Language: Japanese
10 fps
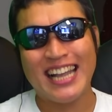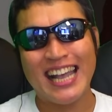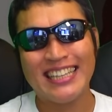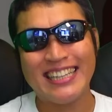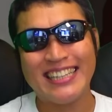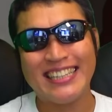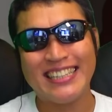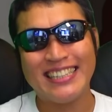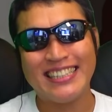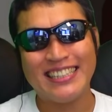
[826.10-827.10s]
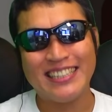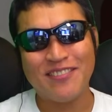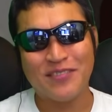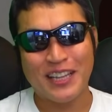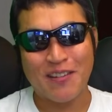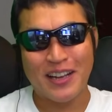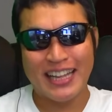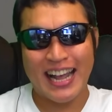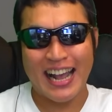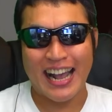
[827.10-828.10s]
てまだま
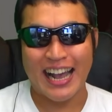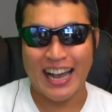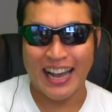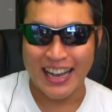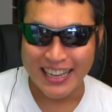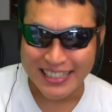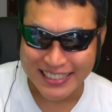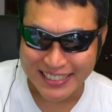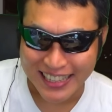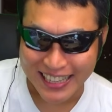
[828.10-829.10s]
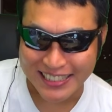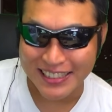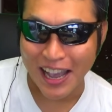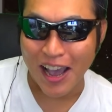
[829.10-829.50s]
だ。行くで行くで、